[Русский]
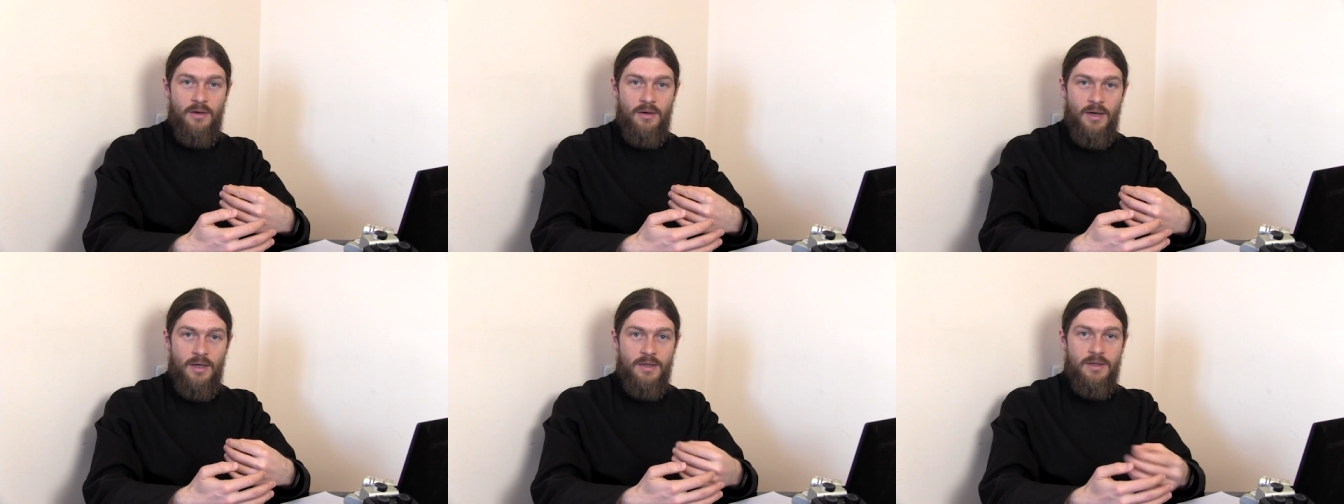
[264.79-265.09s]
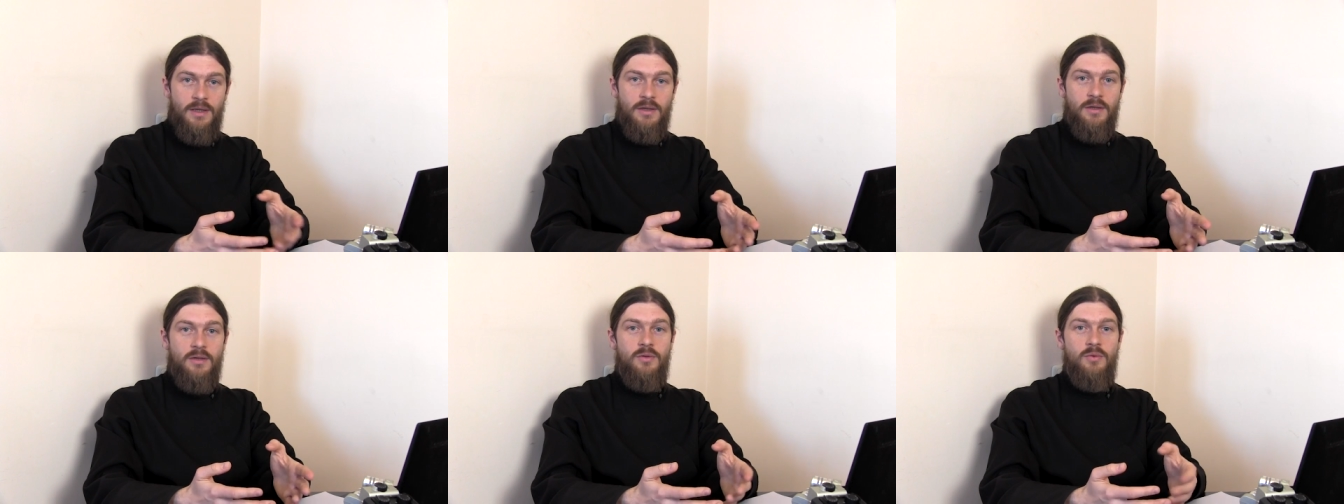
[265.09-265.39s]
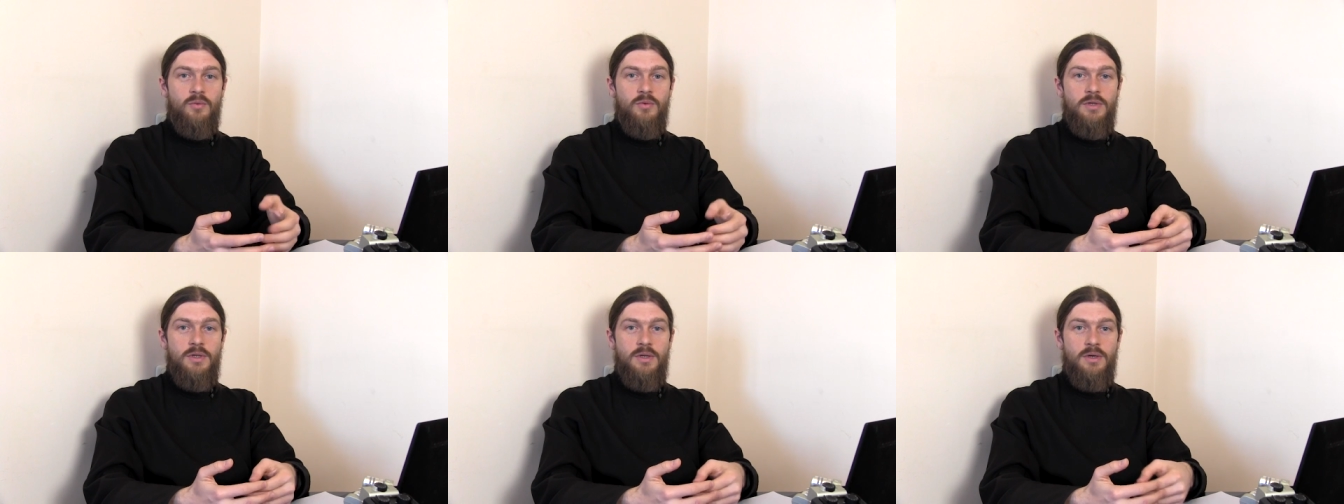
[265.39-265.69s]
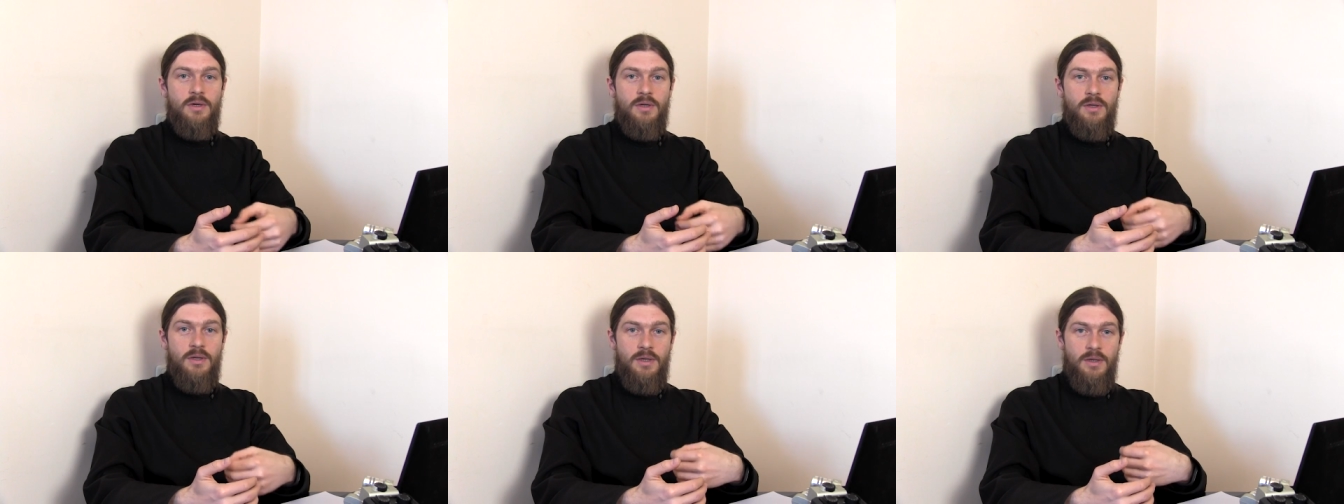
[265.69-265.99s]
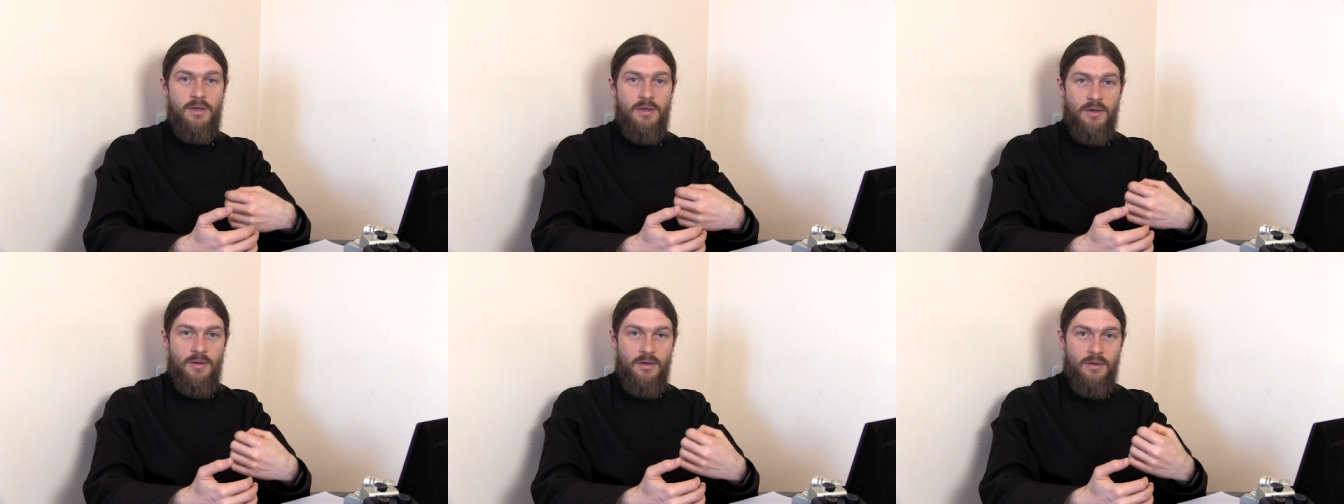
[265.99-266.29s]
оттолкнуть их,
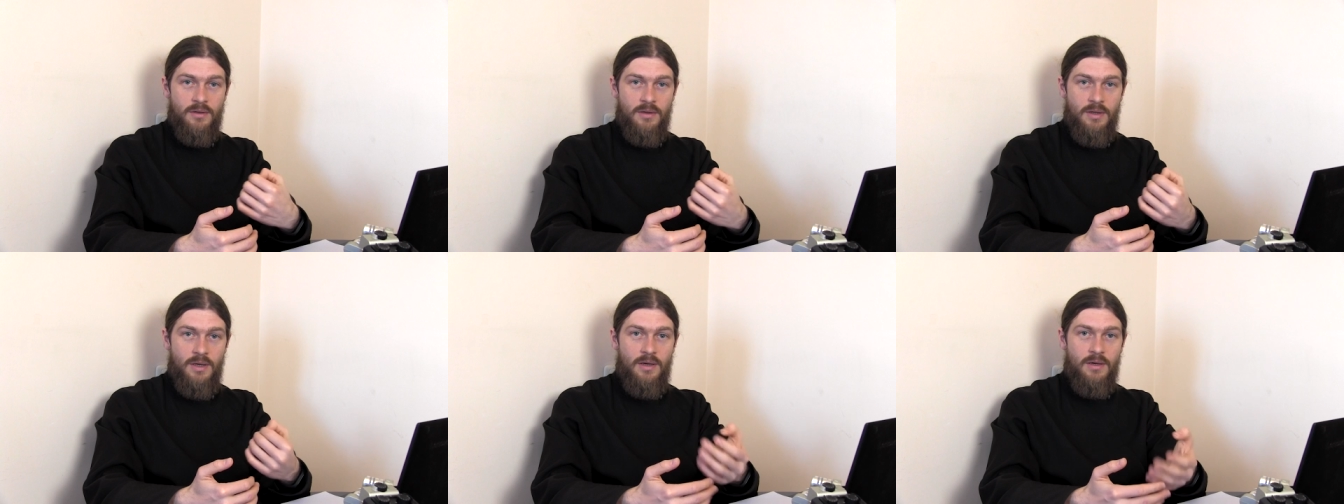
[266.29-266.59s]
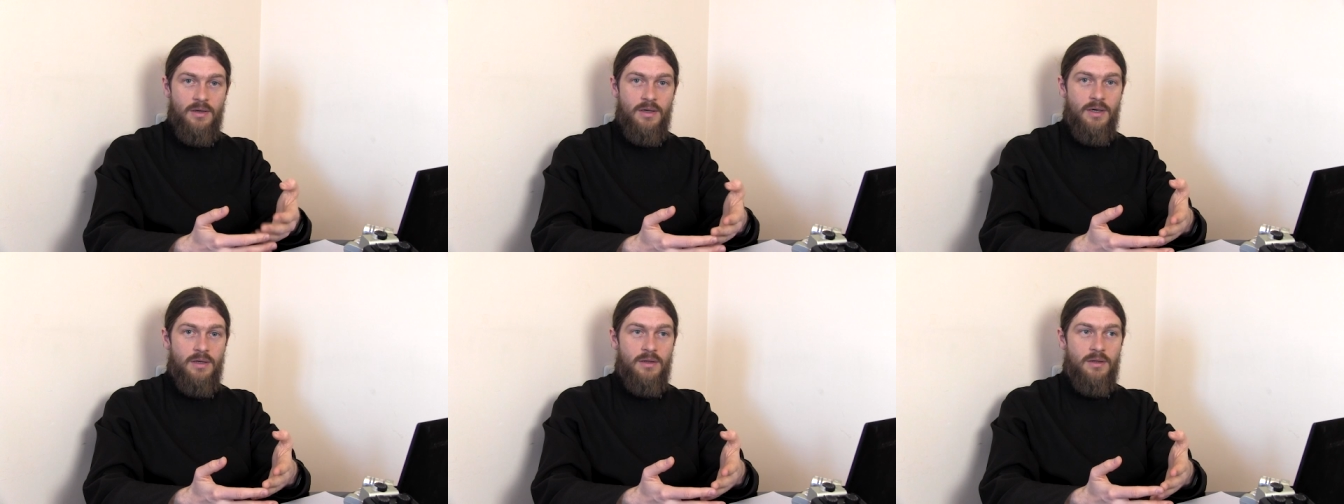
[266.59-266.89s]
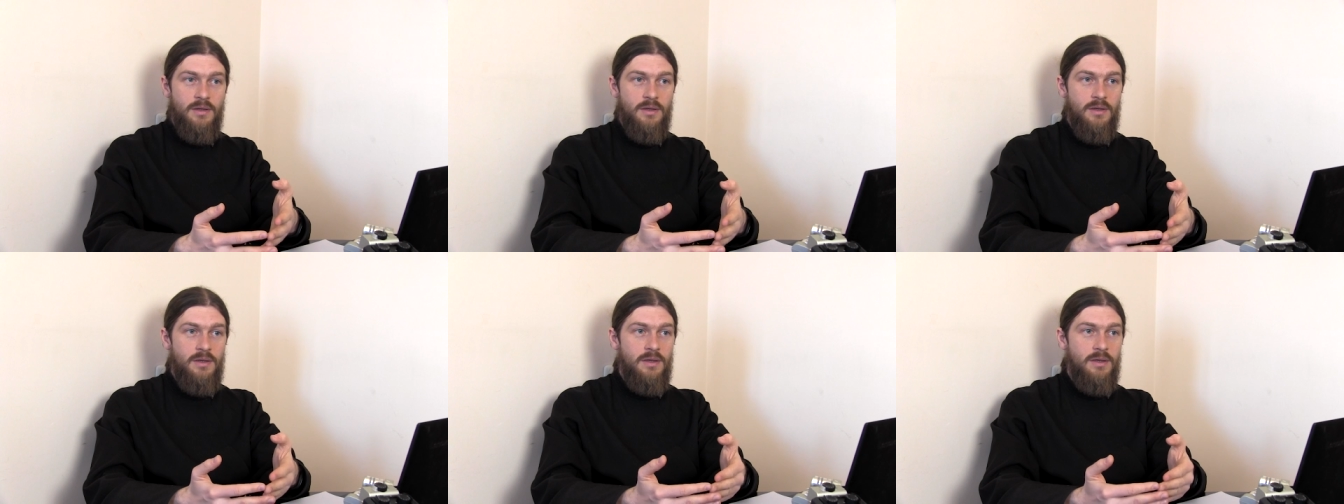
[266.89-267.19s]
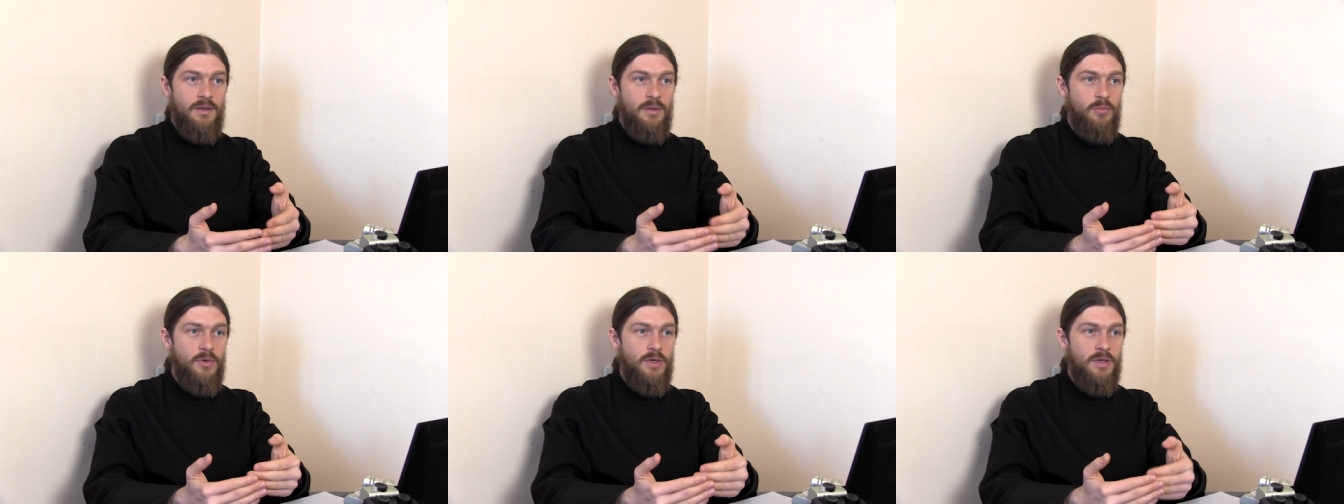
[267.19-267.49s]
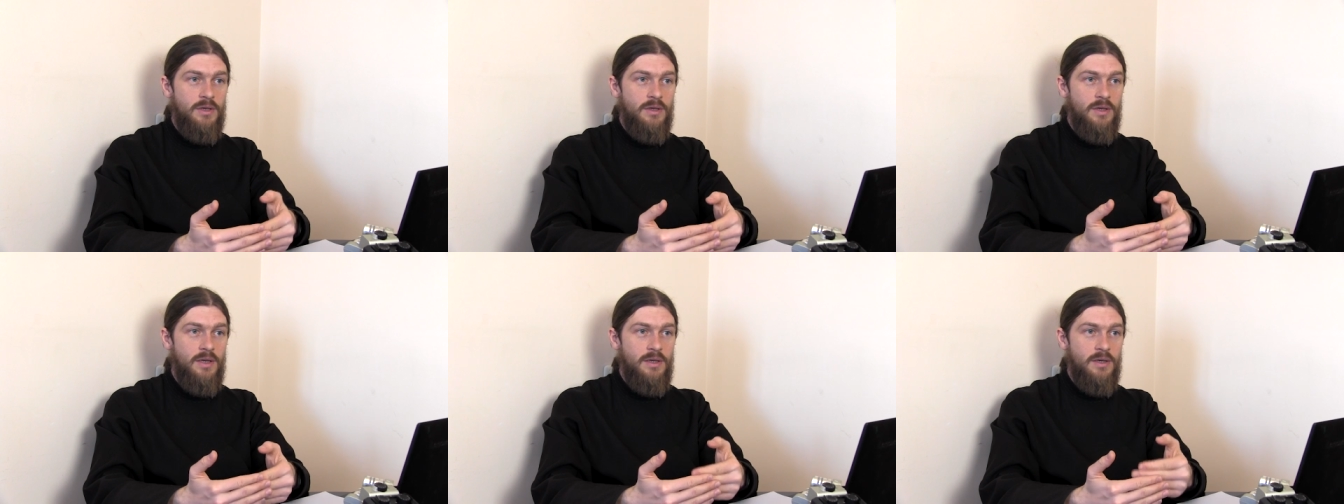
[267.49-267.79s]
не, да, как-то не
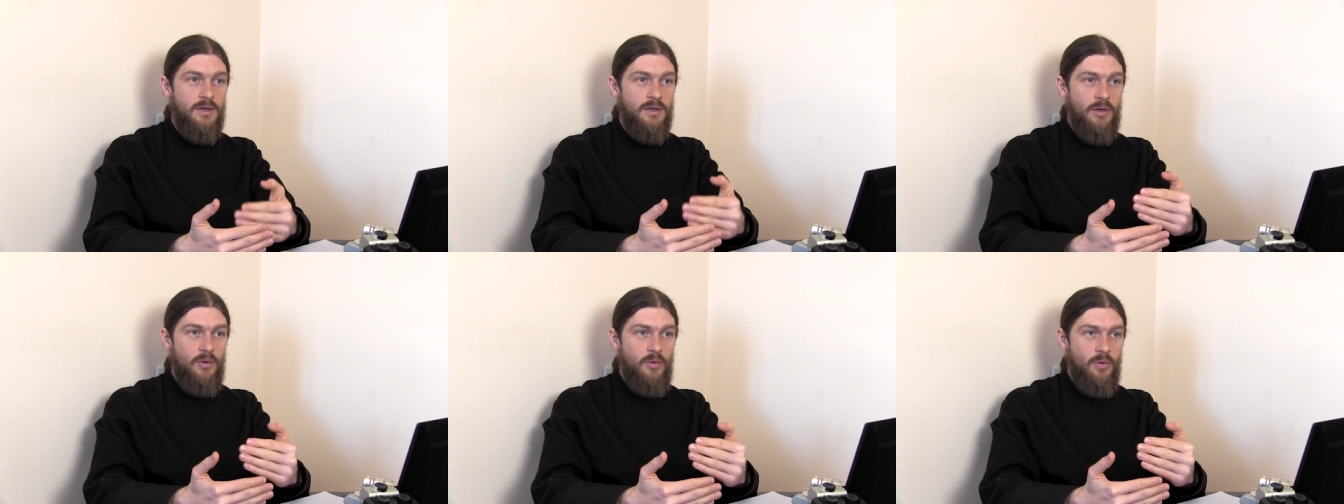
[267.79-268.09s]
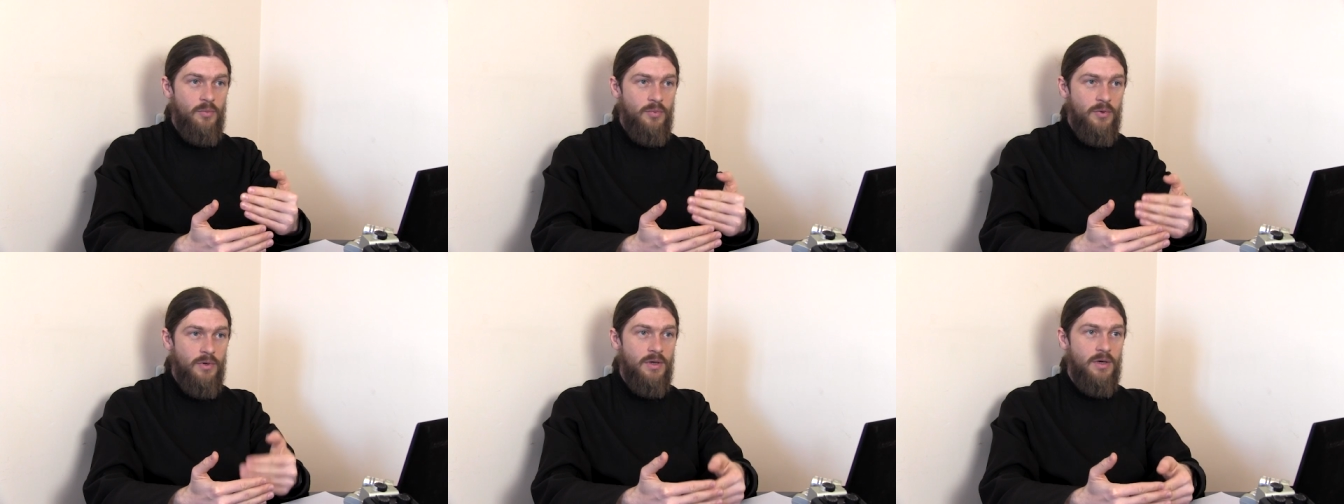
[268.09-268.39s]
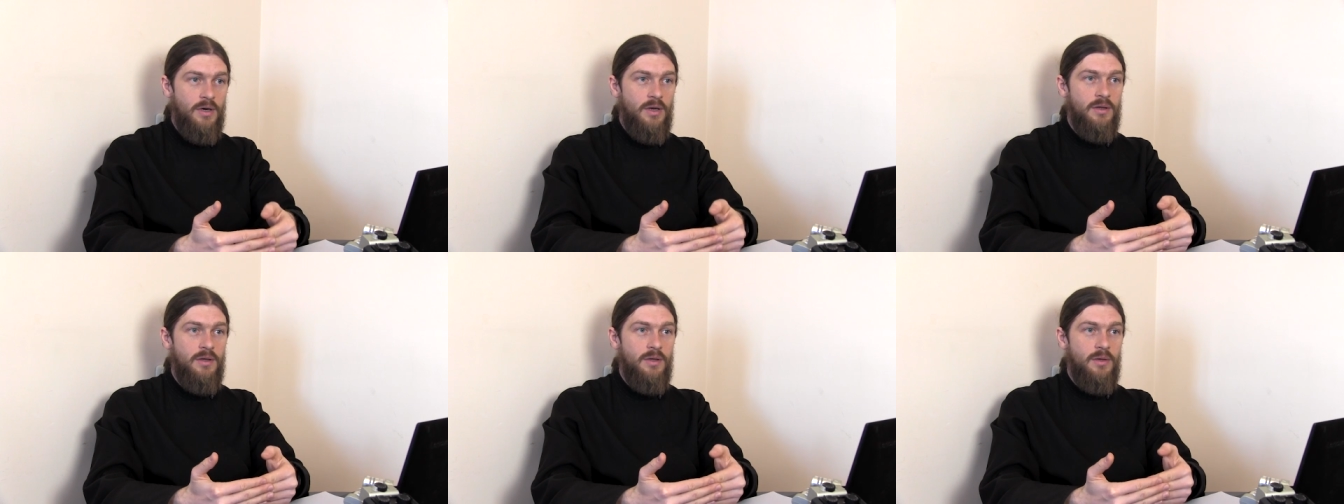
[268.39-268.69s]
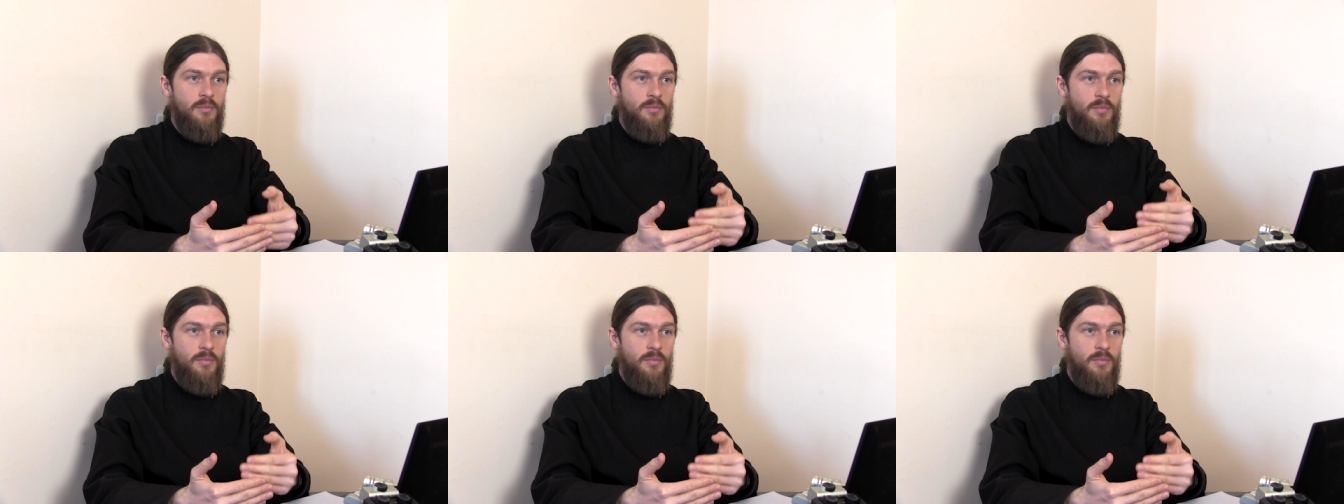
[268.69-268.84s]
быть для них такой преградой,